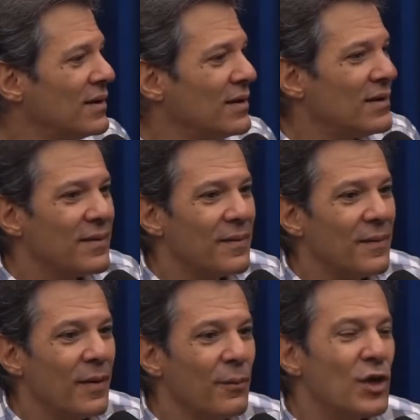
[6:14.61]
eu, eu
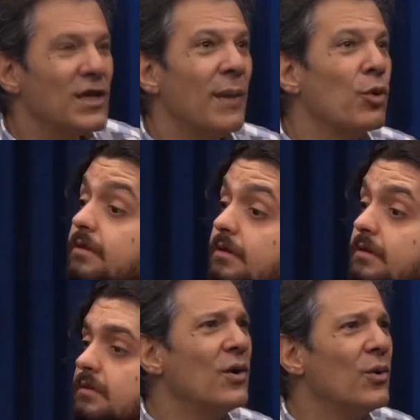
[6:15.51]
inclusive. Por exemplo,
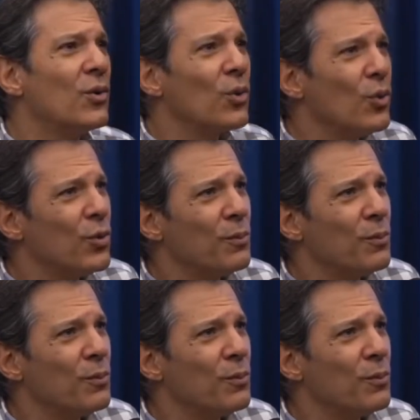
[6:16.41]
o, o,